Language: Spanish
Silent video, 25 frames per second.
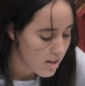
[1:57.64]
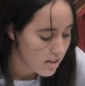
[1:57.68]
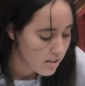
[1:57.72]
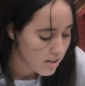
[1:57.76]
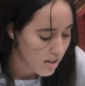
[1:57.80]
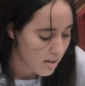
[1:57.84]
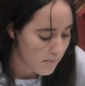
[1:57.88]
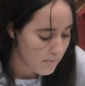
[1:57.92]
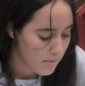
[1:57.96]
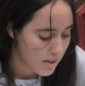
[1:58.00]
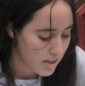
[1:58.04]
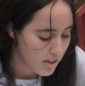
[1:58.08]

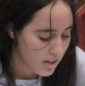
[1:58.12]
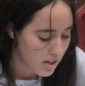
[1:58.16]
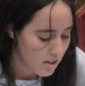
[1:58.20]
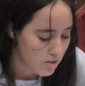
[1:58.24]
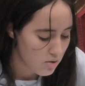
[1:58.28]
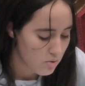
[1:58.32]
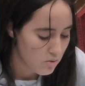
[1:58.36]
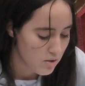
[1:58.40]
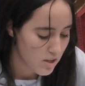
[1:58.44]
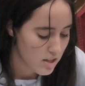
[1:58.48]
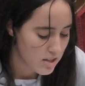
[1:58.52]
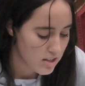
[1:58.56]
También
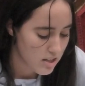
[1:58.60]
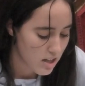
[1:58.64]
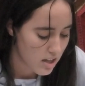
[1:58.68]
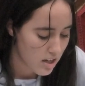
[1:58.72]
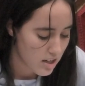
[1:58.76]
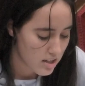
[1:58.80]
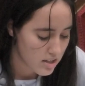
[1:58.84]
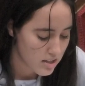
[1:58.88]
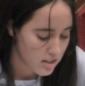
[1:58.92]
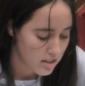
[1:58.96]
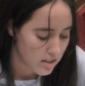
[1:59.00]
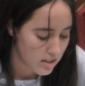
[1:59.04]
ayudas a
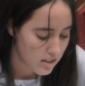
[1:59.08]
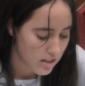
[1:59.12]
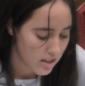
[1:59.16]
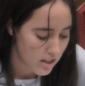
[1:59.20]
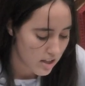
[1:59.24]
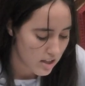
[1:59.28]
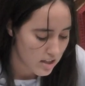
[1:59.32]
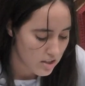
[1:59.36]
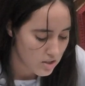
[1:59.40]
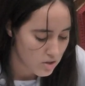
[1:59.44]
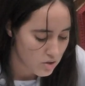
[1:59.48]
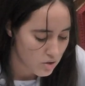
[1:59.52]
las
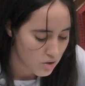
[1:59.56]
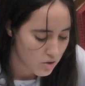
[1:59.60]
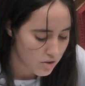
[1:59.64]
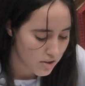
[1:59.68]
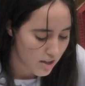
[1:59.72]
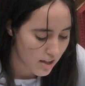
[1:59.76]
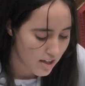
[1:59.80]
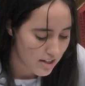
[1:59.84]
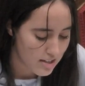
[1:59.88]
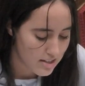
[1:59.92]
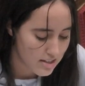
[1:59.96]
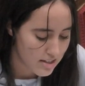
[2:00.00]
entidades
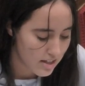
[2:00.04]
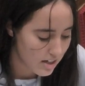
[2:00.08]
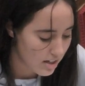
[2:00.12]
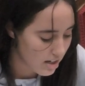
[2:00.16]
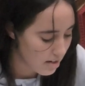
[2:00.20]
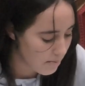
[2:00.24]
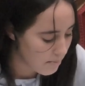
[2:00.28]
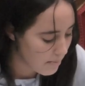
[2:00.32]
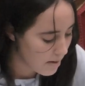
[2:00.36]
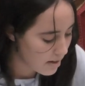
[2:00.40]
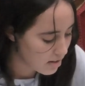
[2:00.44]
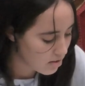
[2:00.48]
sociales de
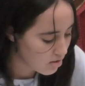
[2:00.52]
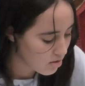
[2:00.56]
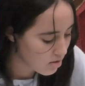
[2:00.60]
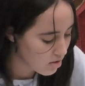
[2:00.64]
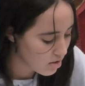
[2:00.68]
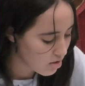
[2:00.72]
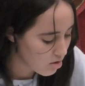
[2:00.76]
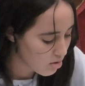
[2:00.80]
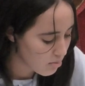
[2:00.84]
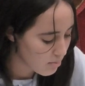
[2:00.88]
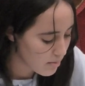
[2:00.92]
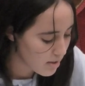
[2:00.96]
reparto de
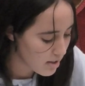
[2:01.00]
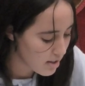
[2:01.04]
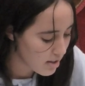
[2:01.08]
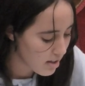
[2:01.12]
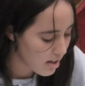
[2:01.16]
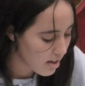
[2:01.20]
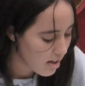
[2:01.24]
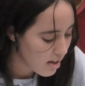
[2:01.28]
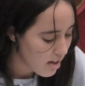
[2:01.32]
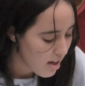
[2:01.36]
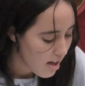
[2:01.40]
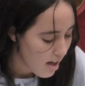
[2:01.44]

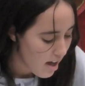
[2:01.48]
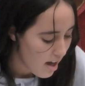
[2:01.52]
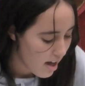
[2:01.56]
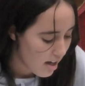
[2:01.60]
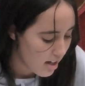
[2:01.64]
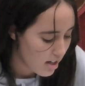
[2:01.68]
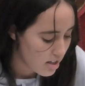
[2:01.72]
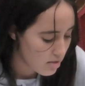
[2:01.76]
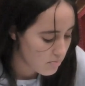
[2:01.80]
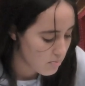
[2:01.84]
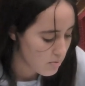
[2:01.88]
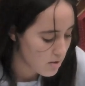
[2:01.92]
comida a
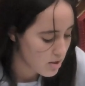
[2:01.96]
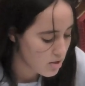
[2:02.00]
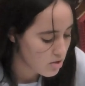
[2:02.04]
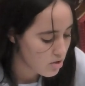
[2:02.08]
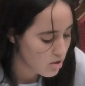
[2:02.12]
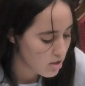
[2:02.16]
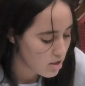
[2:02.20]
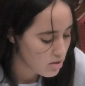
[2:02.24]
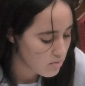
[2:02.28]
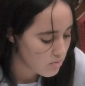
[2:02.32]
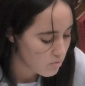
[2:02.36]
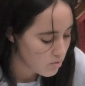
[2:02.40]
las
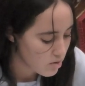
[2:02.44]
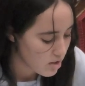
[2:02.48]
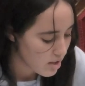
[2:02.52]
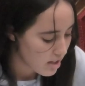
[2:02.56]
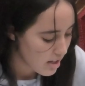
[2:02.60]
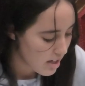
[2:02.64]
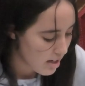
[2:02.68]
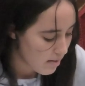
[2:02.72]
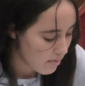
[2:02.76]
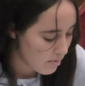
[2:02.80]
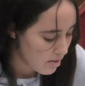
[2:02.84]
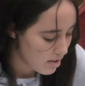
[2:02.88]
personas
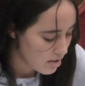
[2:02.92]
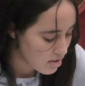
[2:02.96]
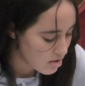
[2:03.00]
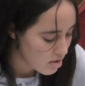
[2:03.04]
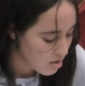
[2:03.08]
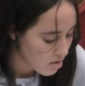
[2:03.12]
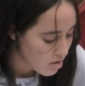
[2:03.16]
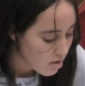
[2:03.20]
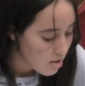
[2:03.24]
vulnerables.